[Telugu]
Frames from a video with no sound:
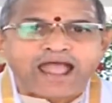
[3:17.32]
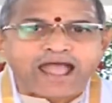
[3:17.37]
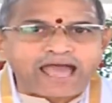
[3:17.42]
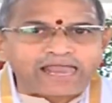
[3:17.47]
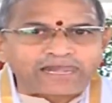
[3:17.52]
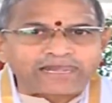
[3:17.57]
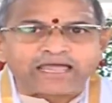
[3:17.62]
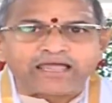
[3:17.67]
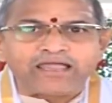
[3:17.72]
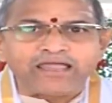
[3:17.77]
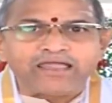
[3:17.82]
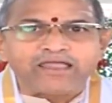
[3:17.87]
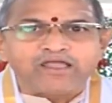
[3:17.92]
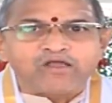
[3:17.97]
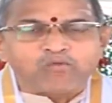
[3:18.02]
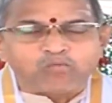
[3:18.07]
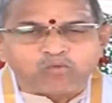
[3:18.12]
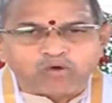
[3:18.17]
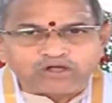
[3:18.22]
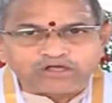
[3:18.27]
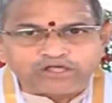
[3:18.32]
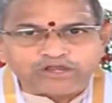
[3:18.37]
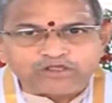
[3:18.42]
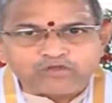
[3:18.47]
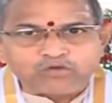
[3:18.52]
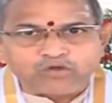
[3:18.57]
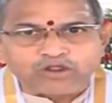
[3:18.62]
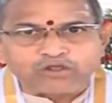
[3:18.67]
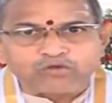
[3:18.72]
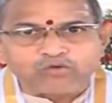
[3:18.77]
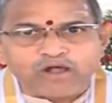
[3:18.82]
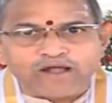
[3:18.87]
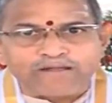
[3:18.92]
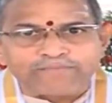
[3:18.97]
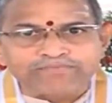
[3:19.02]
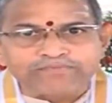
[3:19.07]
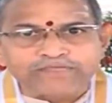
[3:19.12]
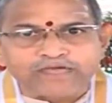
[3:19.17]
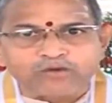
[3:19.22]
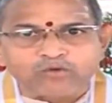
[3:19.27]
అలా ఒకరి కొరకు
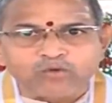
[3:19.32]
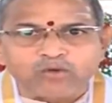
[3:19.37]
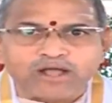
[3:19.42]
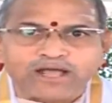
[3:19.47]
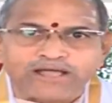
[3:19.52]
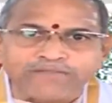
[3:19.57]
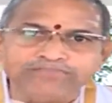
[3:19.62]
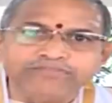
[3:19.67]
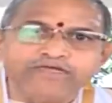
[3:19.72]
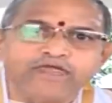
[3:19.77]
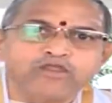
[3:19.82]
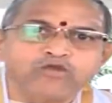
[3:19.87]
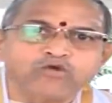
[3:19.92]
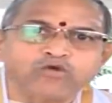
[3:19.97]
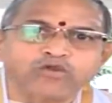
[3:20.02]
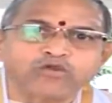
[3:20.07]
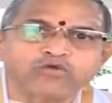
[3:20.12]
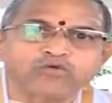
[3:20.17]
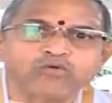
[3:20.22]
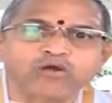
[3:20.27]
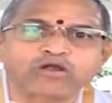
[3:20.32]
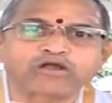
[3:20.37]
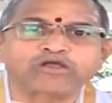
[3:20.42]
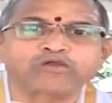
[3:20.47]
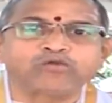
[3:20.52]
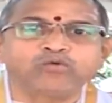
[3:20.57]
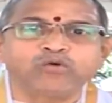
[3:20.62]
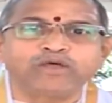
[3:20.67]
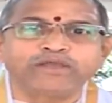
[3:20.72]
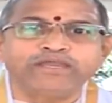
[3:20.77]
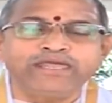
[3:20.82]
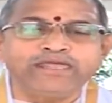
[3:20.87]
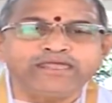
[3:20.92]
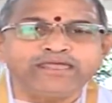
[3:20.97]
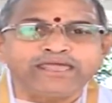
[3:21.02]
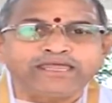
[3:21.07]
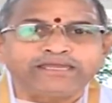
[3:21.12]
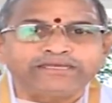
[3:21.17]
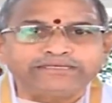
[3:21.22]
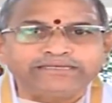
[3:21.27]
అందరూ అందరి కొరకు ఒకరు అని
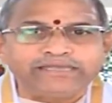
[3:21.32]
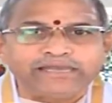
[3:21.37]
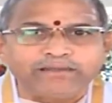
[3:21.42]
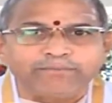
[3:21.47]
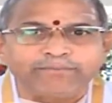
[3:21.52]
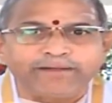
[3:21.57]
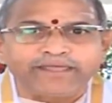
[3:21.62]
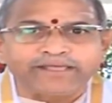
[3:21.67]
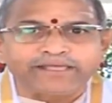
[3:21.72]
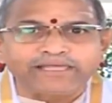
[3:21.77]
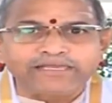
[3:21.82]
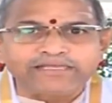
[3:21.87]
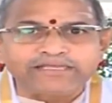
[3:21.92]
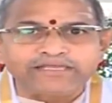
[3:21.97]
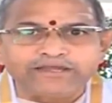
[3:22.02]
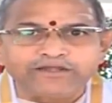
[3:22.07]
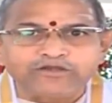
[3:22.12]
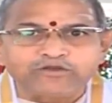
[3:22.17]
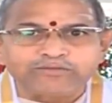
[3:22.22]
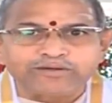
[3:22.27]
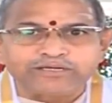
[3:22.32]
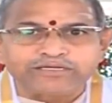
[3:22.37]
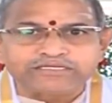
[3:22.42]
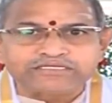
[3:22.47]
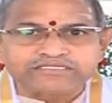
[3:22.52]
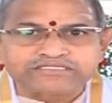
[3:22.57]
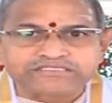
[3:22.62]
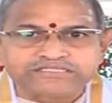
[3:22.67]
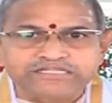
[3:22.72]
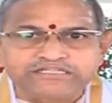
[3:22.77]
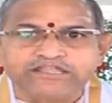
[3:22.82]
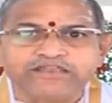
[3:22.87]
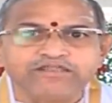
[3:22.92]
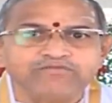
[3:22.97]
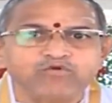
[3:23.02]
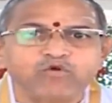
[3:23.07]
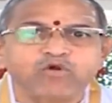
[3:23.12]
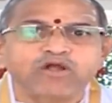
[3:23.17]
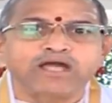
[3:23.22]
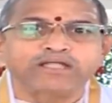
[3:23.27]
నిలబడగలిగినటువంటి స్థితిని
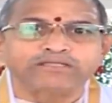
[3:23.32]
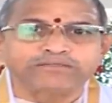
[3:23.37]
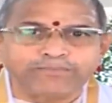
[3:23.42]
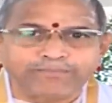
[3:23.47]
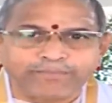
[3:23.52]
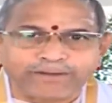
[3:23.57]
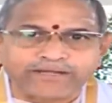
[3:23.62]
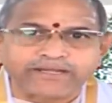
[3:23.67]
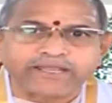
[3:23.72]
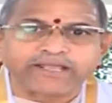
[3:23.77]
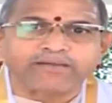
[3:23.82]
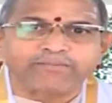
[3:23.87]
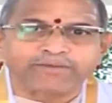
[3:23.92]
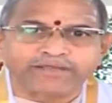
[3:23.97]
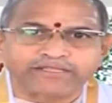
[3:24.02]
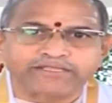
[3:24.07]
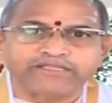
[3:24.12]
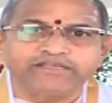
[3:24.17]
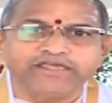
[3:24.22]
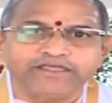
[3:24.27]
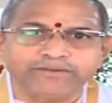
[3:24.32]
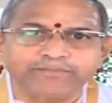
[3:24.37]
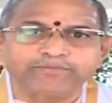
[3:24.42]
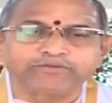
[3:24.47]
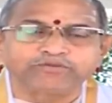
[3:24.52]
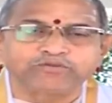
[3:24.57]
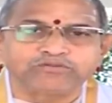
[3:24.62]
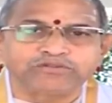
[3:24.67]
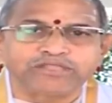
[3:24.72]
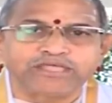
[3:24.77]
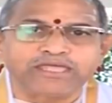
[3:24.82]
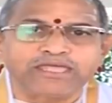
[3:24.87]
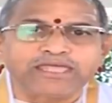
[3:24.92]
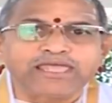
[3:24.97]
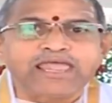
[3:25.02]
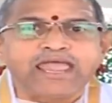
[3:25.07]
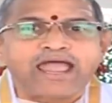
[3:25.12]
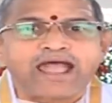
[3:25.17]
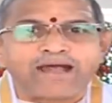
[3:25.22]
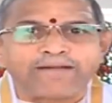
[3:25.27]
ఉగాది పండగ మనకి నేర్పుతుంది
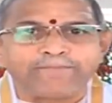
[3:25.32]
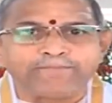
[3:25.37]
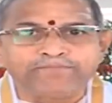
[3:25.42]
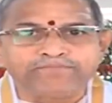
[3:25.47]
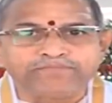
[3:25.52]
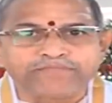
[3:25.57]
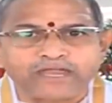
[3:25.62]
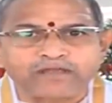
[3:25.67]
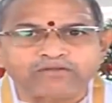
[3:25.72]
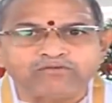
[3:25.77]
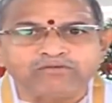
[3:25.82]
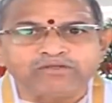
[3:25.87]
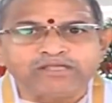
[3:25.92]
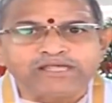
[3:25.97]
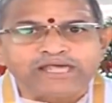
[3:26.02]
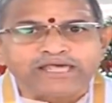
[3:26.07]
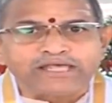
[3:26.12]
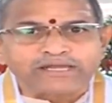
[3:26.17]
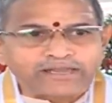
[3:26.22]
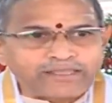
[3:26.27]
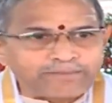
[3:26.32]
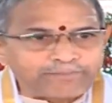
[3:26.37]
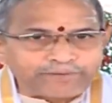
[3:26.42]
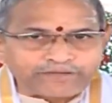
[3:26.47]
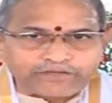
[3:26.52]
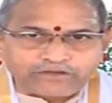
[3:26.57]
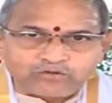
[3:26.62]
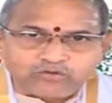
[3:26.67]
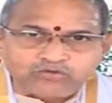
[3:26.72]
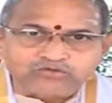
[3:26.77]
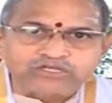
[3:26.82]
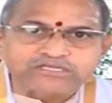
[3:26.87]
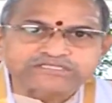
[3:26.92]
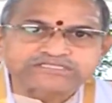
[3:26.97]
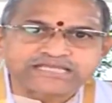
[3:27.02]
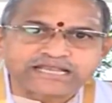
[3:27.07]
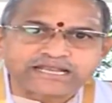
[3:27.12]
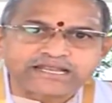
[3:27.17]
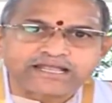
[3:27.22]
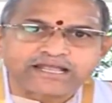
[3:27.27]
అందరం రేపటి రోజున
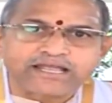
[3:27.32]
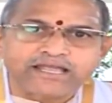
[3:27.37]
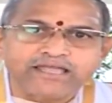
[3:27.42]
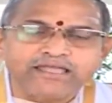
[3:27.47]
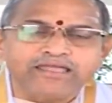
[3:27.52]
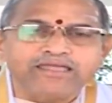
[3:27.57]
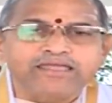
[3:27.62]
చక్కగా